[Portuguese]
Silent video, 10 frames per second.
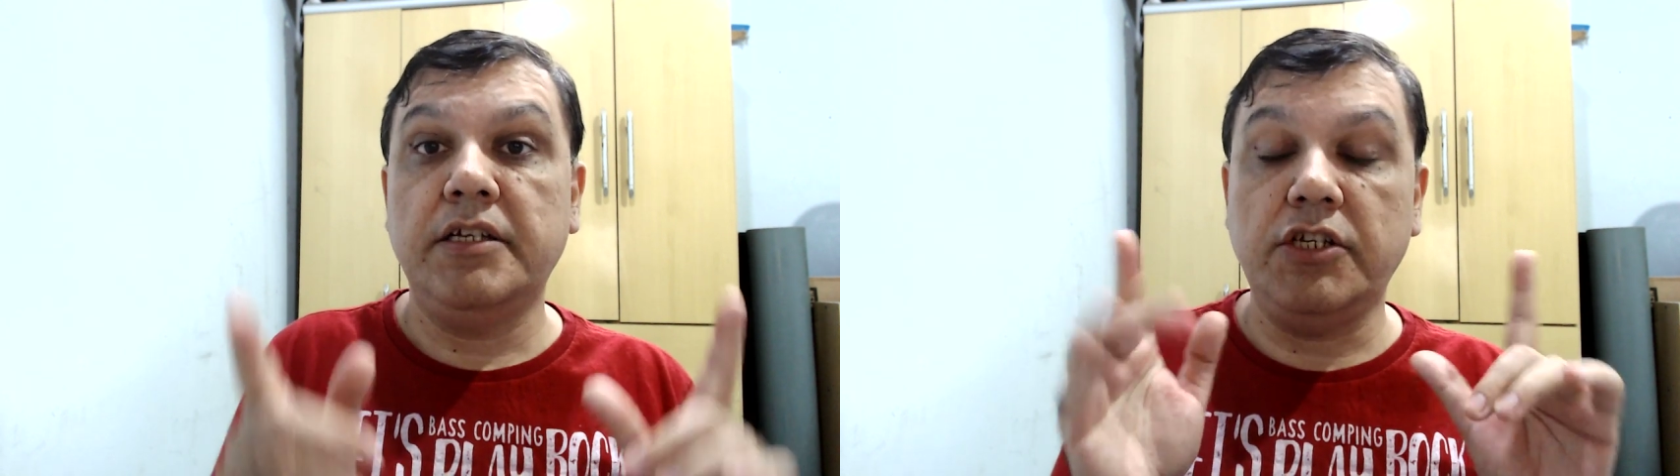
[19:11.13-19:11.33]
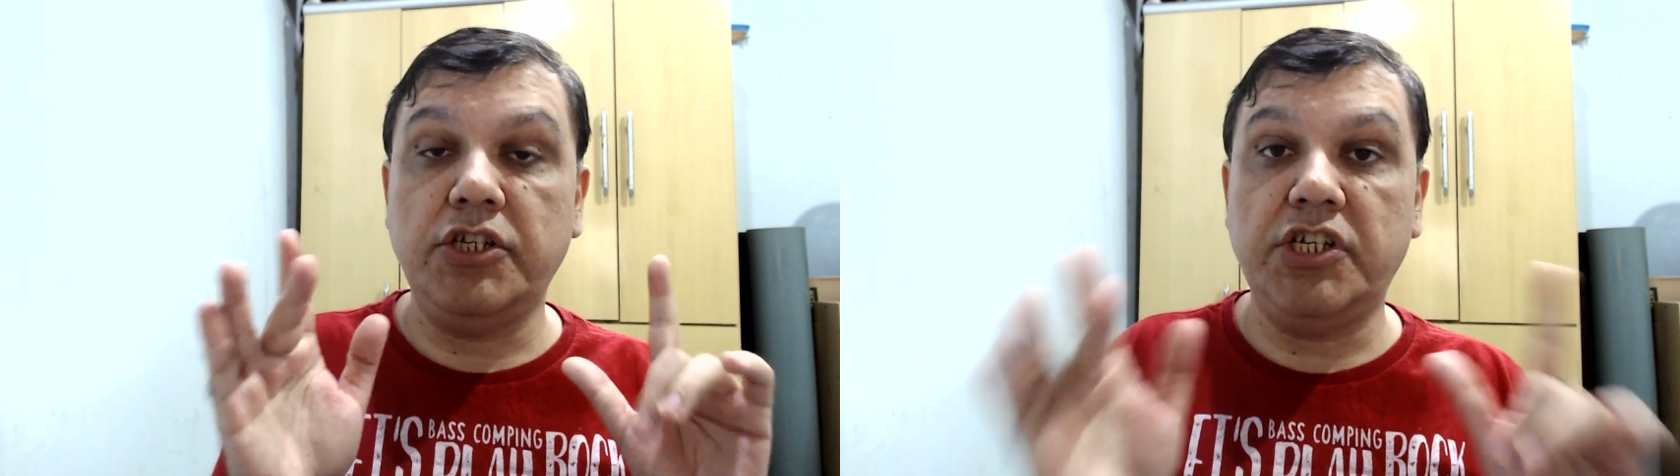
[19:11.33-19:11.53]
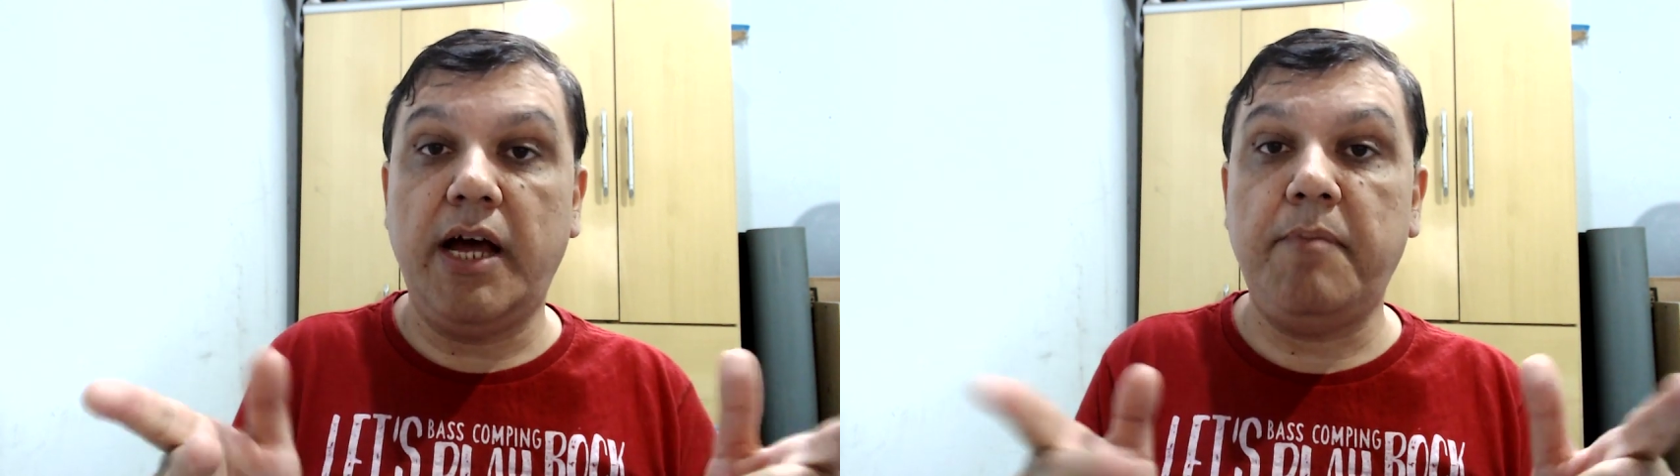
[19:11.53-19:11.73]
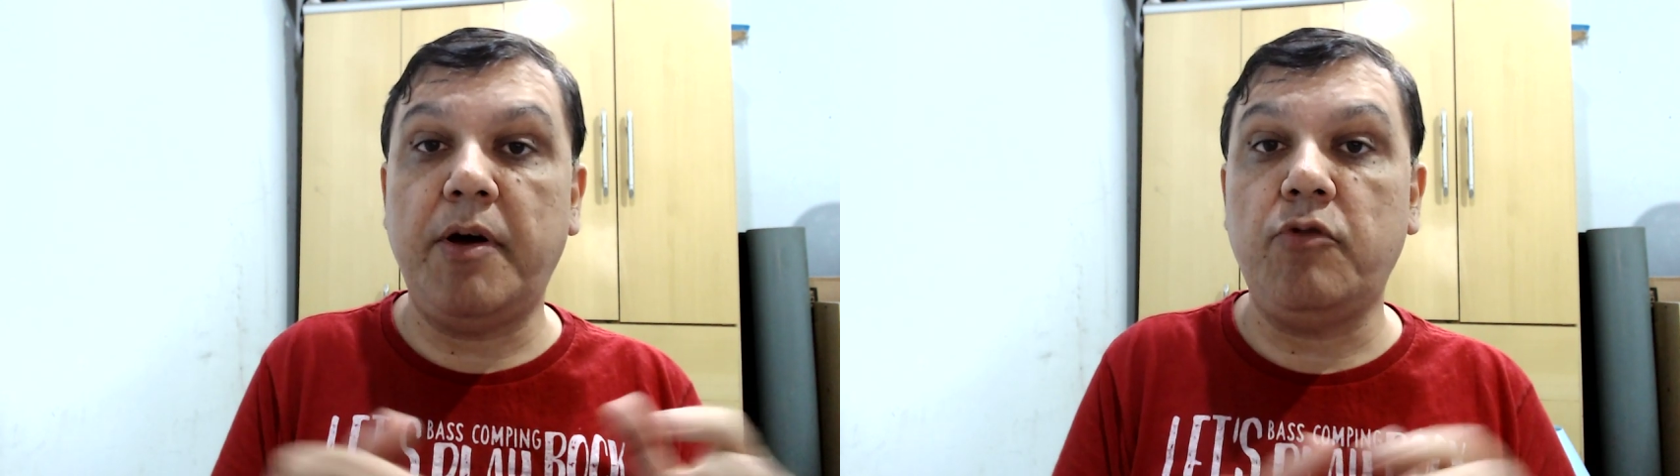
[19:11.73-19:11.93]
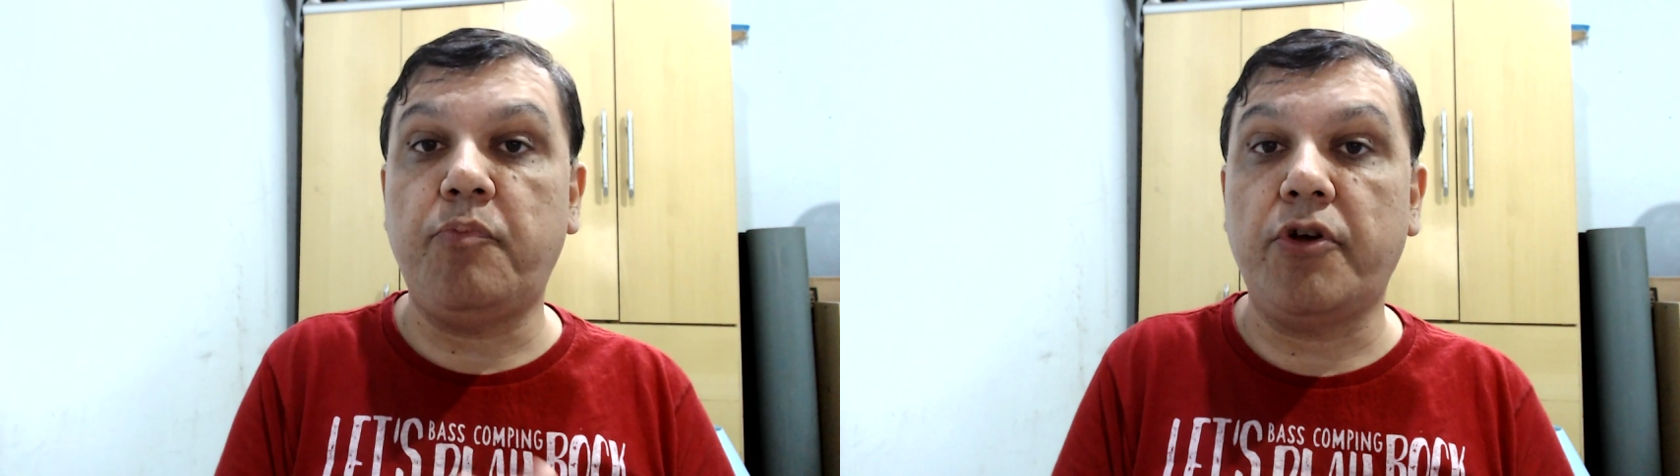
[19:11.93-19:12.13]
já para
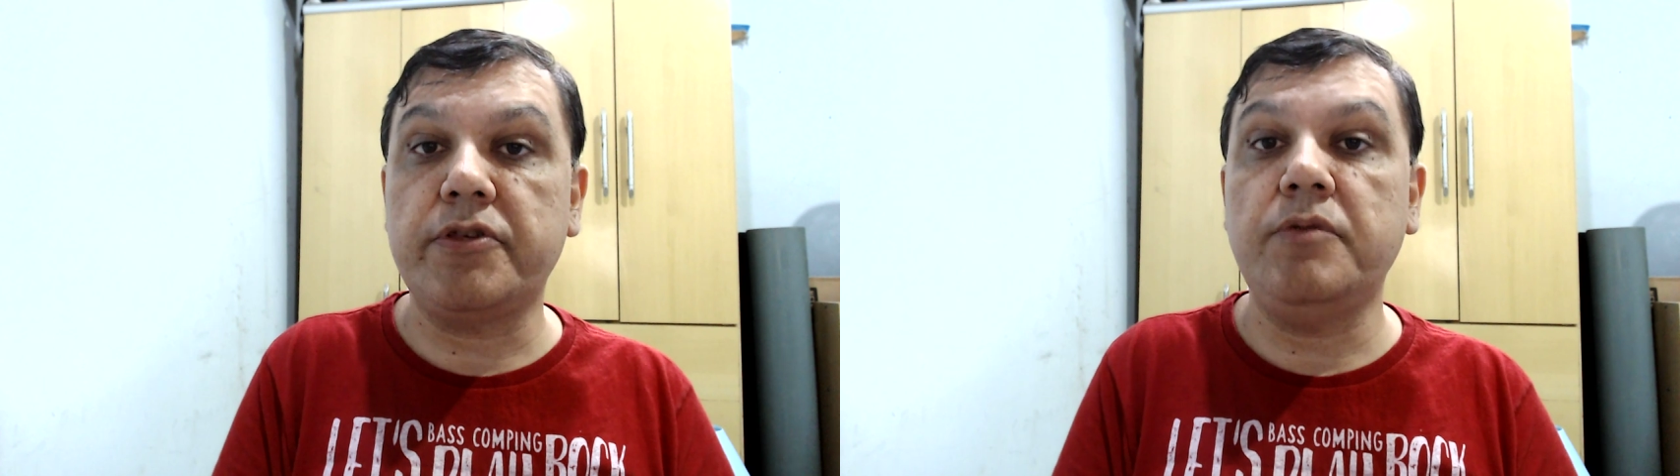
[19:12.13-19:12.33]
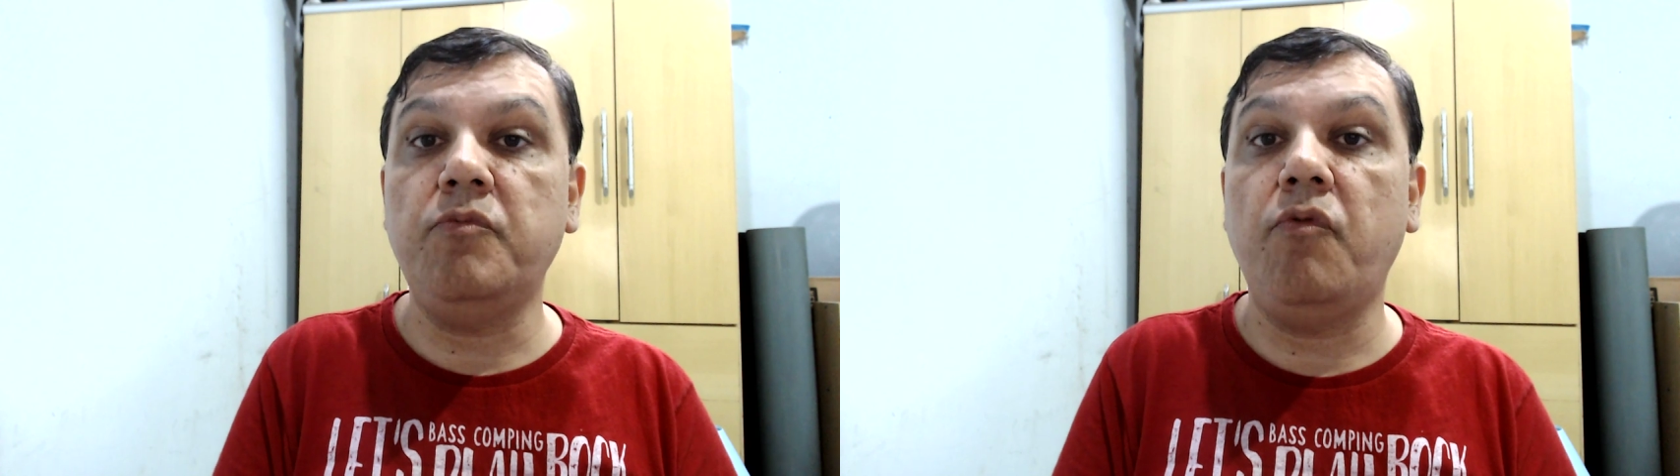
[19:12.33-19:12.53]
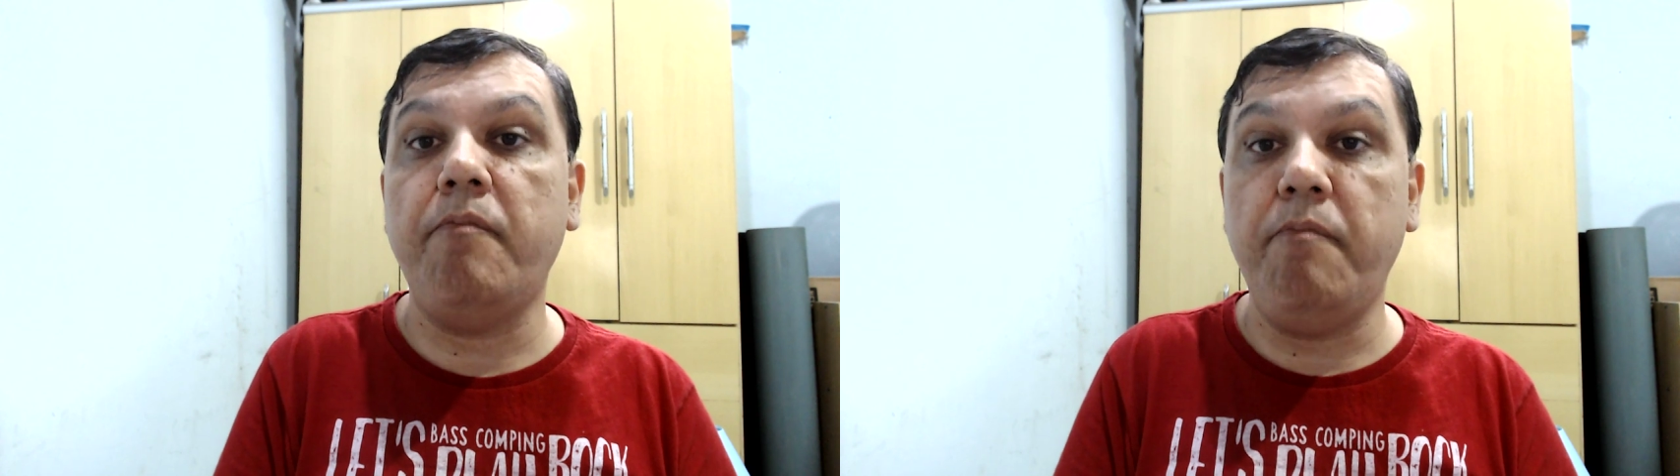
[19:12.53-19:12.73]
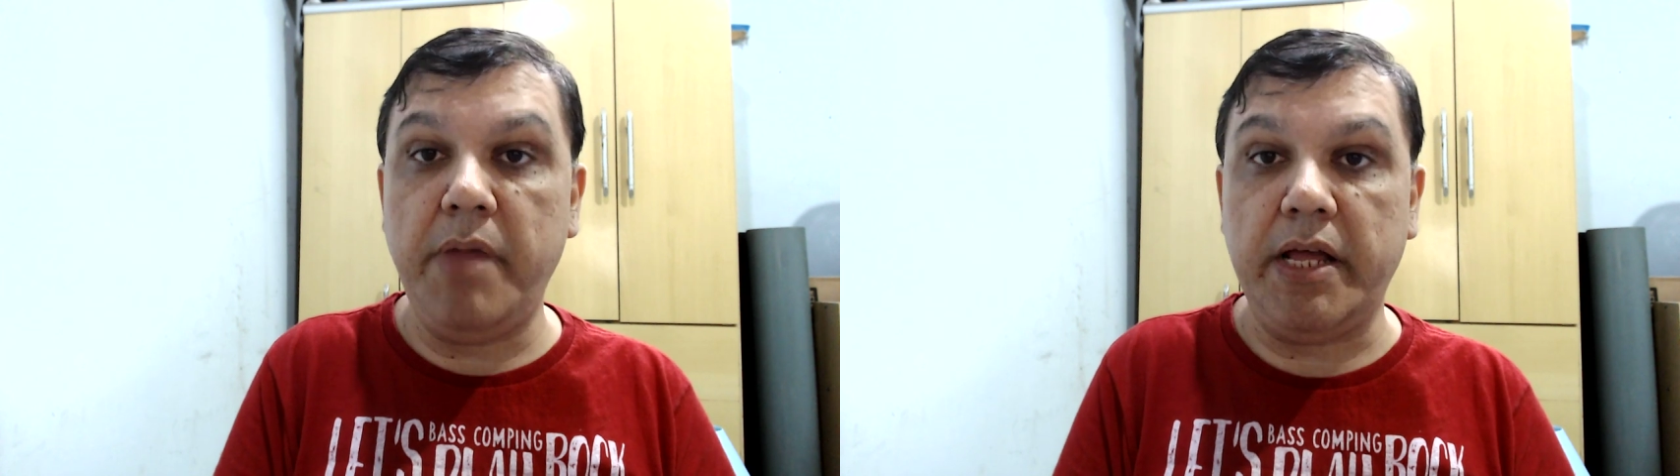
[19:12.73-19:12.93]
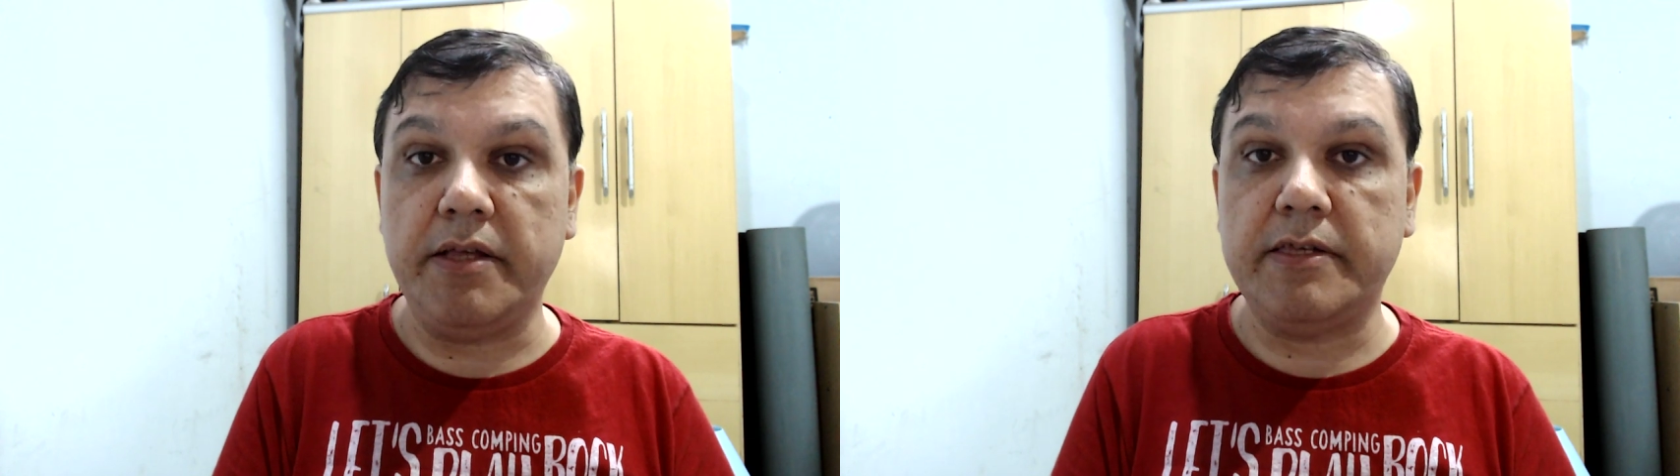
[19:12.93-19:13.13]
o próximo
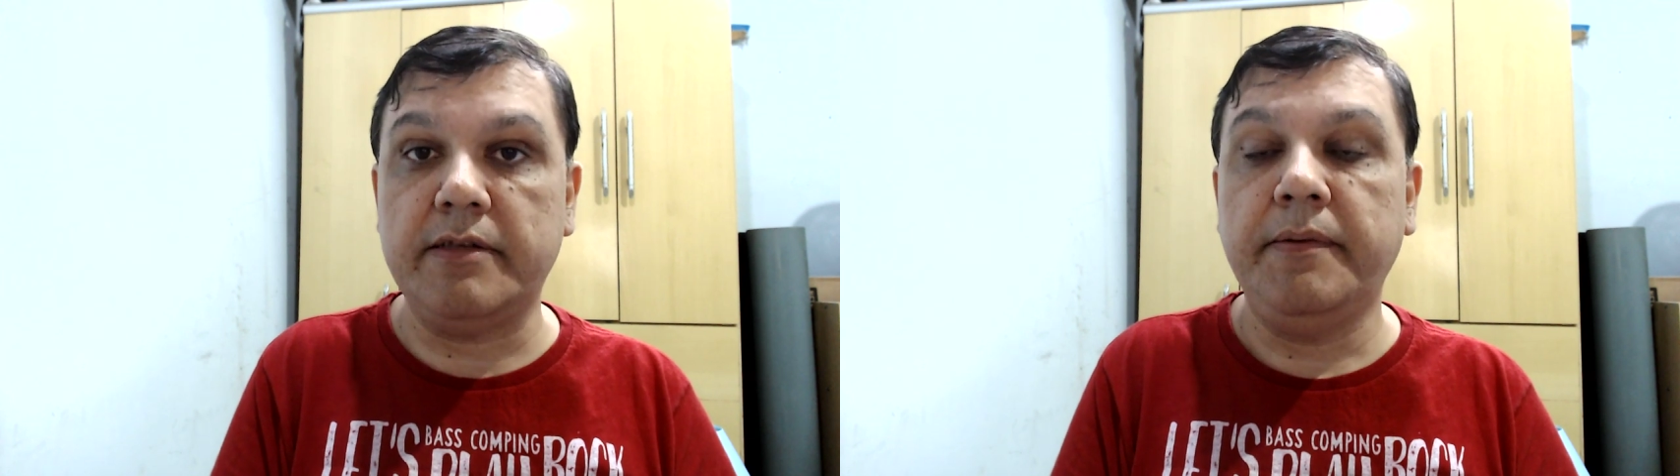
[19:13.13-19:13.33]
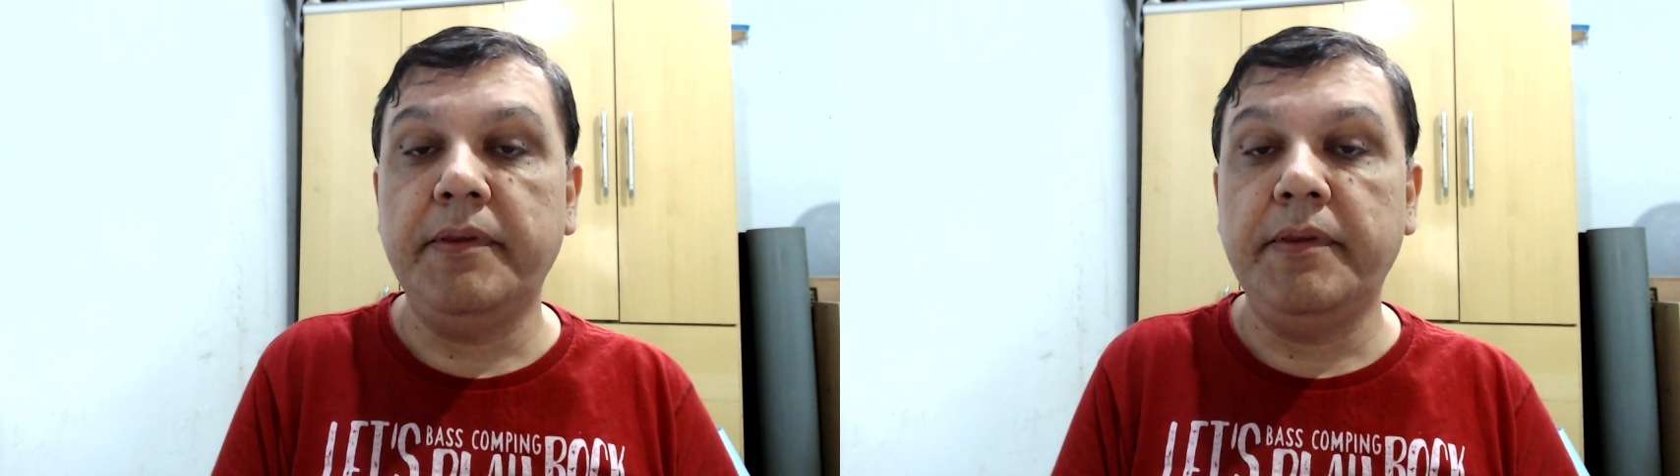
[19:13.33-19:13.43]
mês.